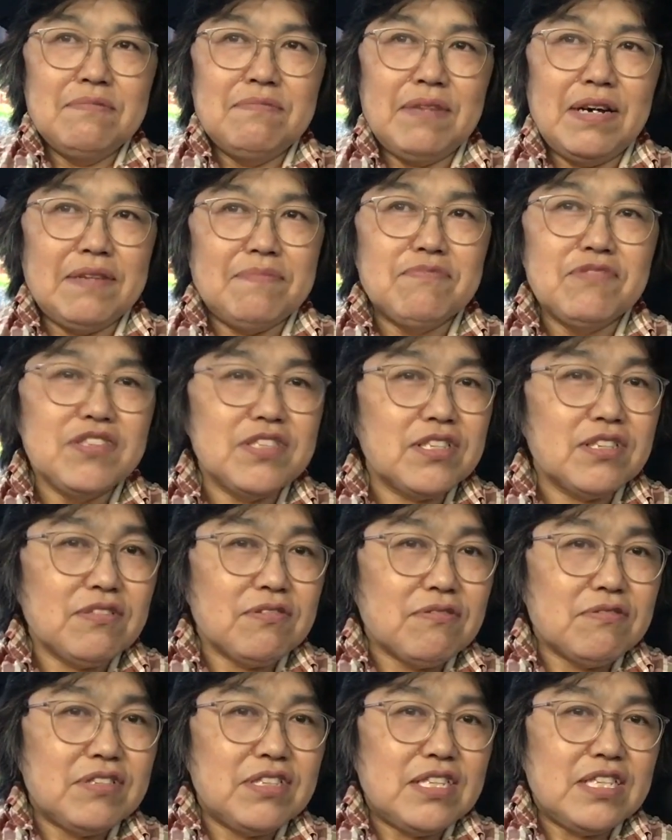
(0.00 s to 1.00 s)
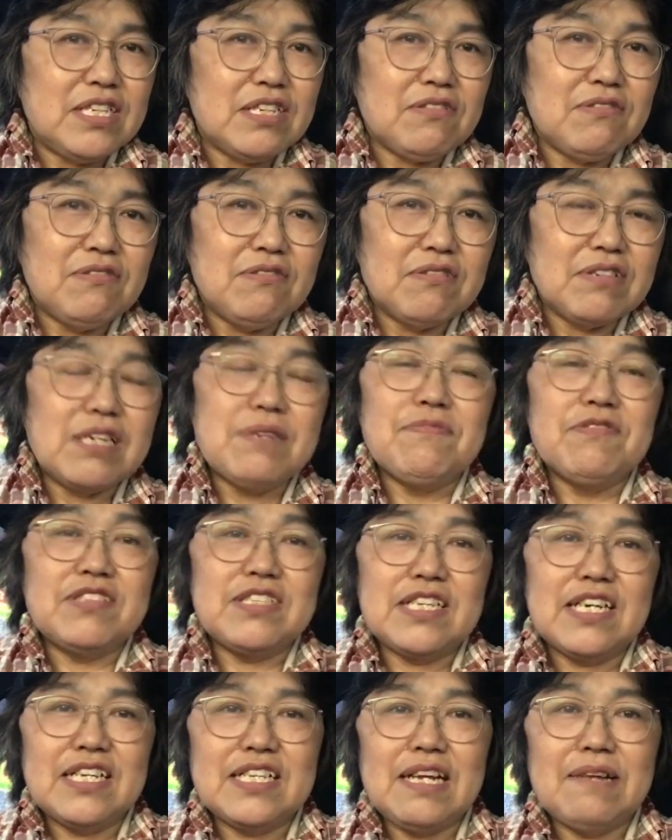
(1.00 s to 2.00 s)
まあ、無意識のうちにこう気持
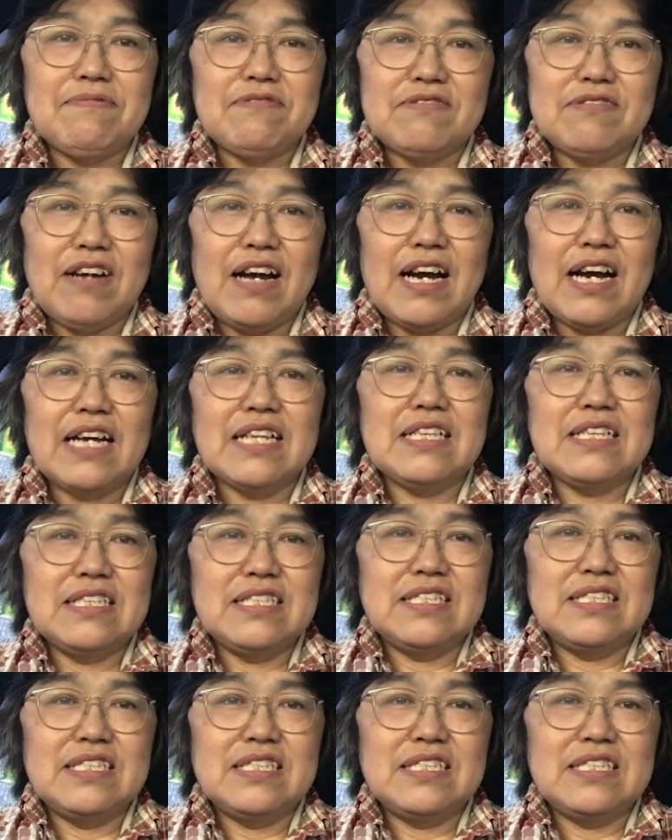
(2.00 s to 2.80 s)
ちが多分上がっ